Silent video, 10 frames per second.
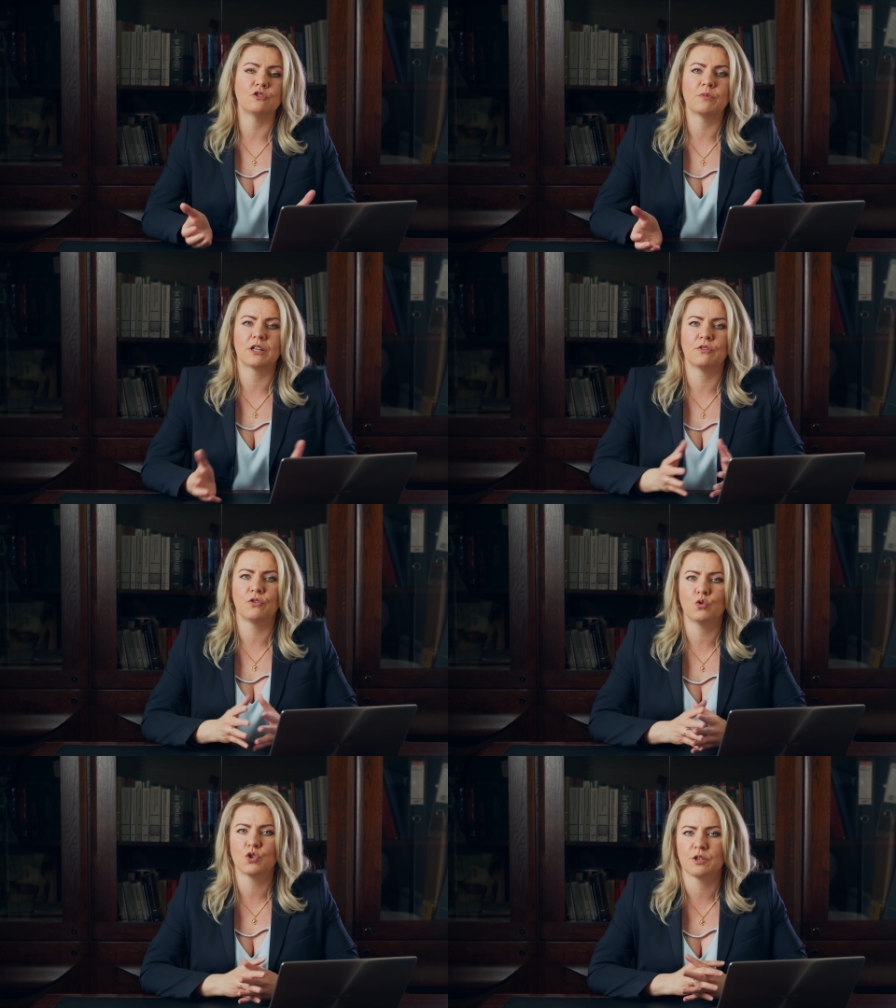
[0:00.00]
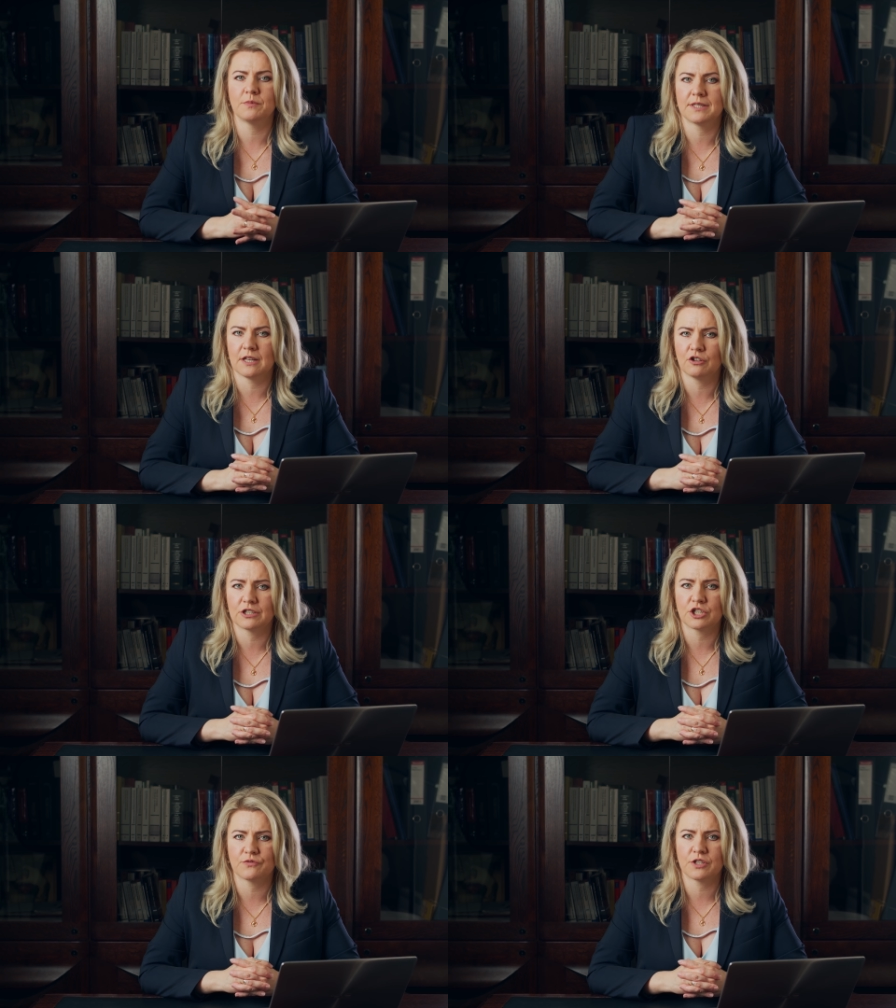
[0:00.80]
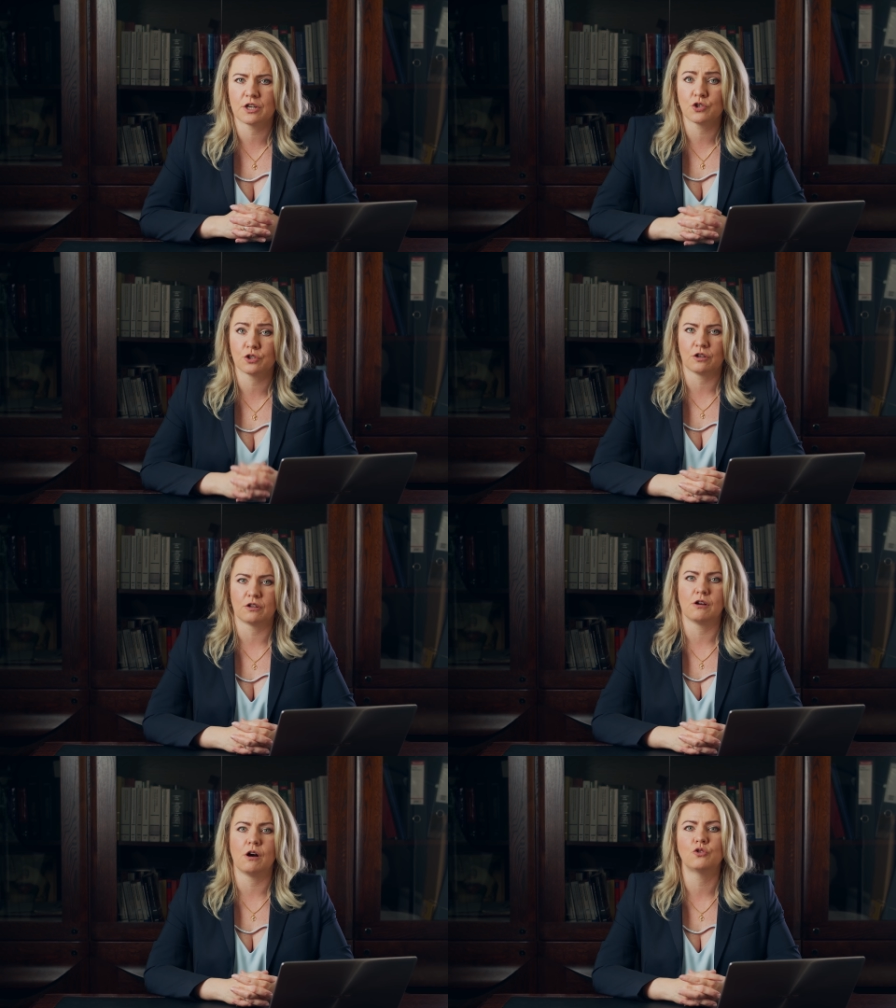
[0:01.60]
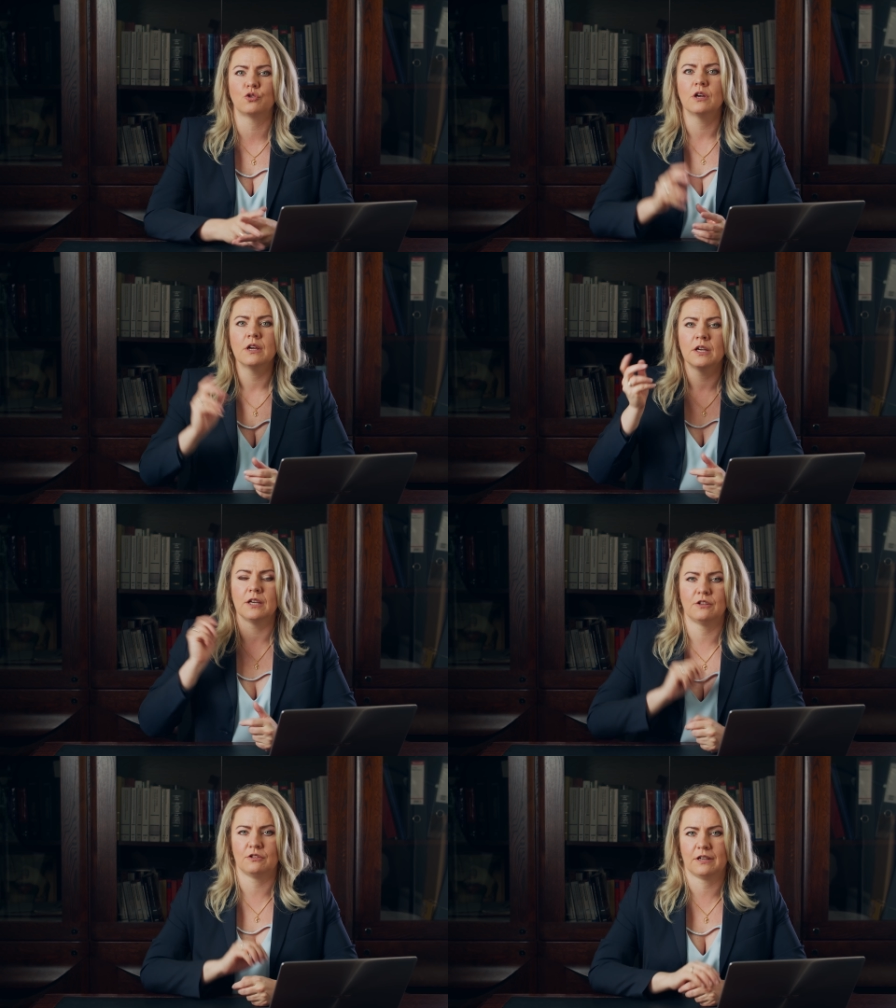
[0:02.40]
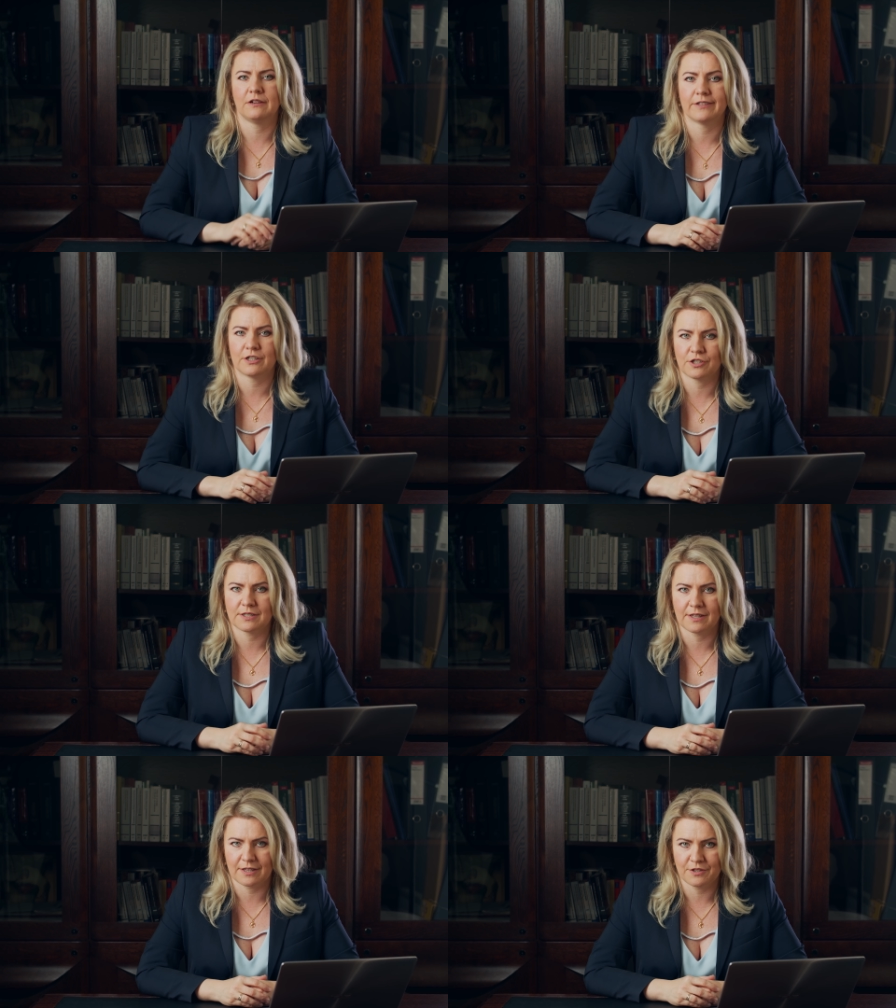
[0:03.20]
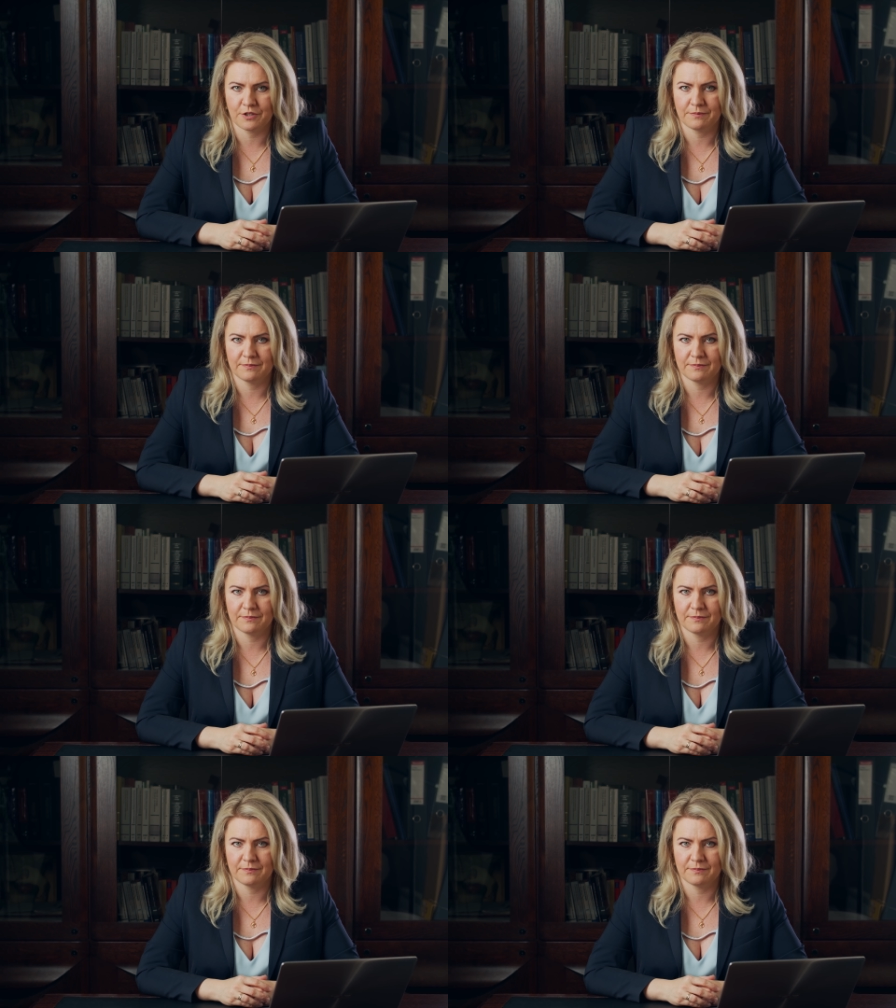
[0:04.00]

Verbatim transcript: numer dowodu osobistego, nasz wzrost, kolor oczu i do tego nasze zdjęcie.